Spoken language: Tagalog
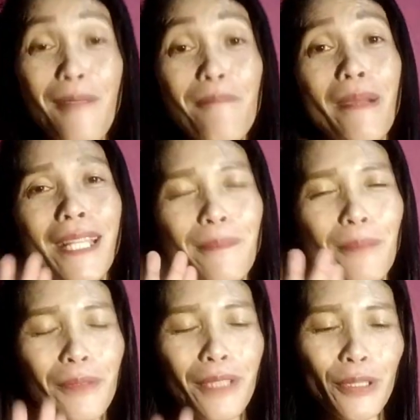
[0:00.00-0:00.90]
Ang
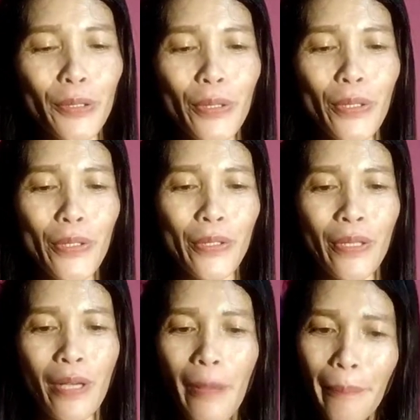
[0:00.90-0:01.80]
balat po nito,
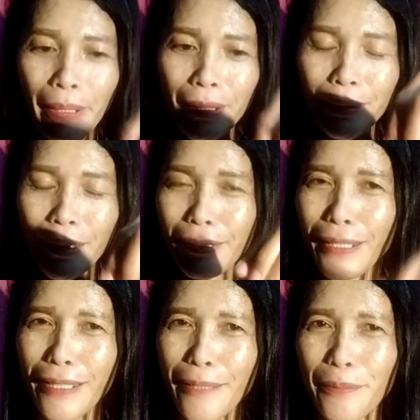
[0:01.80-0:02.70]
pag
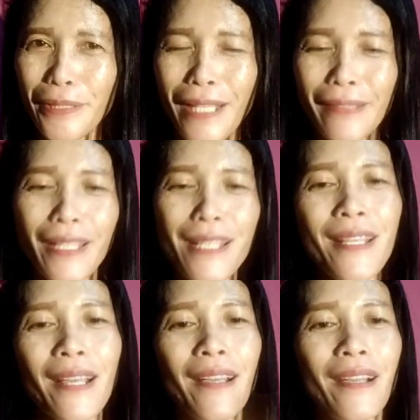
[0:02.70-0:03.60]
natanggal na po natin
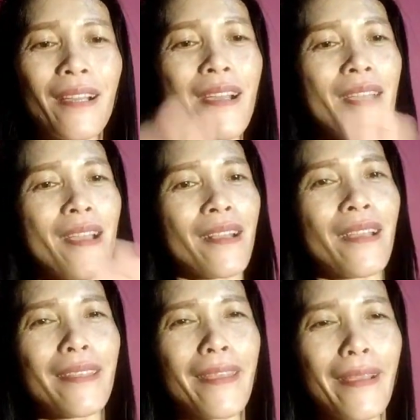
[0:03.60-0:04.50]
sa
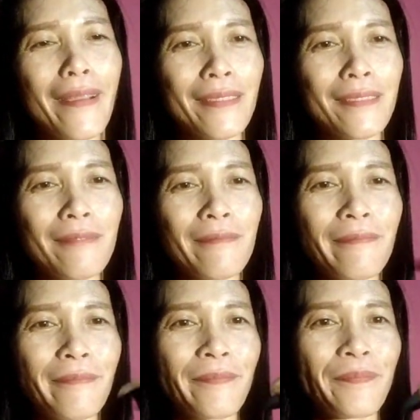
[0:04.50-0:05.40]
kanyang
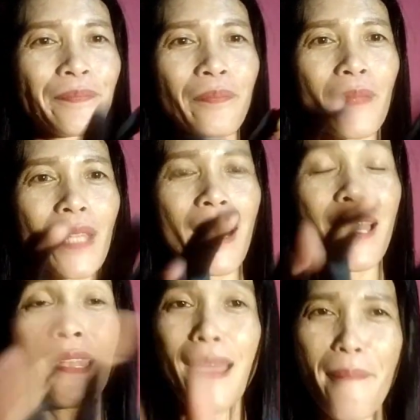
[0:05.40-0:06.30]

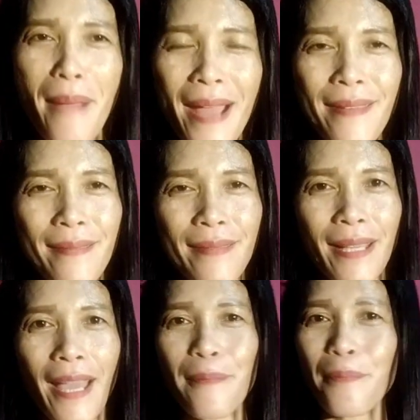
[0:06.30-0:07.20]
laman
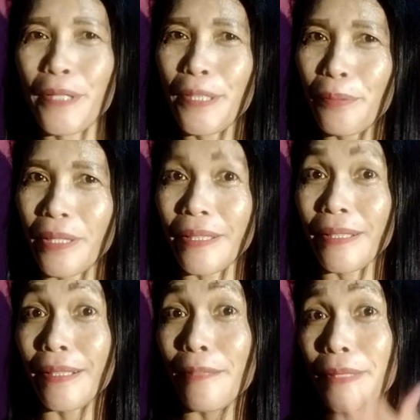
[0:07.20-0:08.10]
ay pwede po
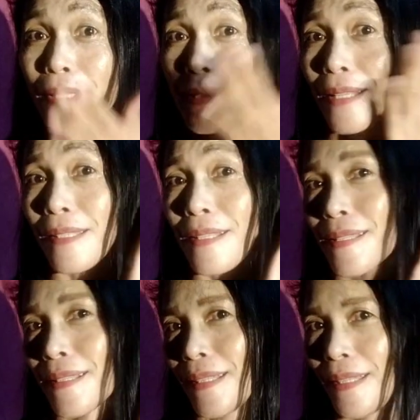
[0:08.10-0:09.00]
natin gamitin sa ating
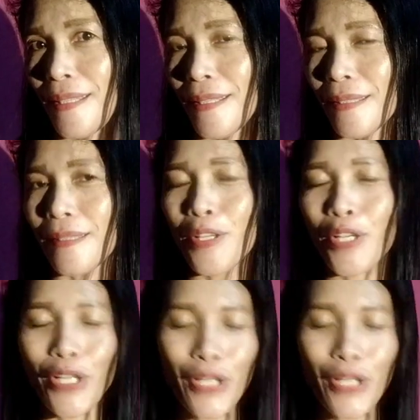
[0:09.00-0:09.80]
skin,